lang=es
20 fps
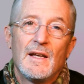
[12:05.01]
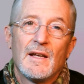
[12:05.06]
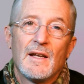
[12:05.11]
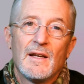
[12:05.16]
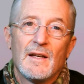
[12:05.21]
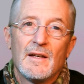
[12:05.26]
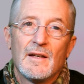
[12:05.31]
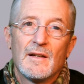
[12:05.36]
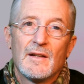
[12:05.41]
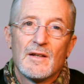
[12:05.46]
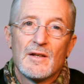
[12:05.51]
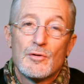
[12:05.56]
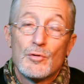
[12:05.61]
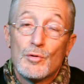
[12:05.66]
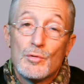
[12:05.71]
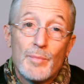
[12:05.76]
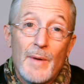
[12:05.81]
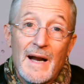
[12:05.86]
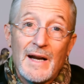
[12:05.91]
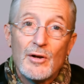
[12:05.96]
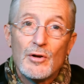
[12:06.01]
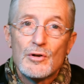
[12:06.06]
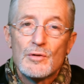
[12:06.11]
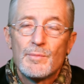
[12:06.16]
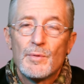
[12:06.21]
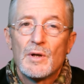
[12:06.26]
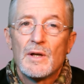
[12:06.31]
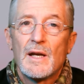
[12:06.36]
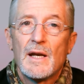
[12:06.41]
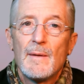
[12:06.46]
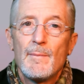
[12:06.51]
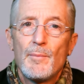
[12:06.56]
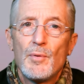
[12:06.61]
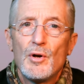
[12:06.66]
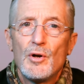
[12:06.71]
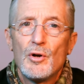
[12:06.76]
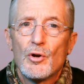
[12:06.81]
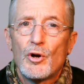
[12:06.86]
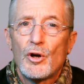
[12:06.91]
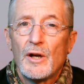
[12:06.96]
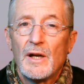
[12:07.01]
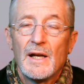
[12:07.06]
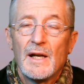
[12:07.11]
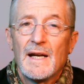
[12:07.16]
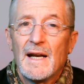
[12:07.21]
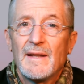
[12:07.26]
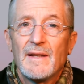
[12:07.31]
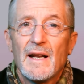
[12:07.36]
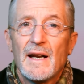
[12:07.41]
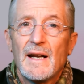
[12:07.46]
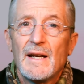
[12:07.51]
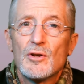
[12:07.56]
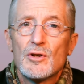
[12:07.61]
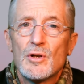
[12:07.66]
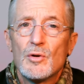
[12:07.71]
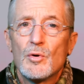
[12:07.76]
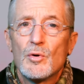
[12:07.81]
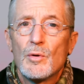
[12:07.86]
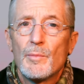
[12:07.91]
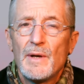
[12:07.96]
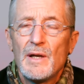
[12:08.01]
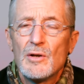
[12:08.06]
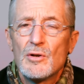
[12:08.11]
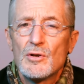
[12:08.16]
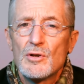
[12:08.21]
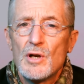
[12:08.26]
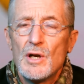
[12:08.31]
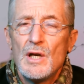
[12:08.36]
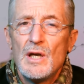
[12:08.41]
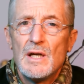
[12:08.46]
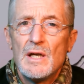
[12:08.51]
eh, sus barcos, por ejemplo, en los grandes ríos europeos.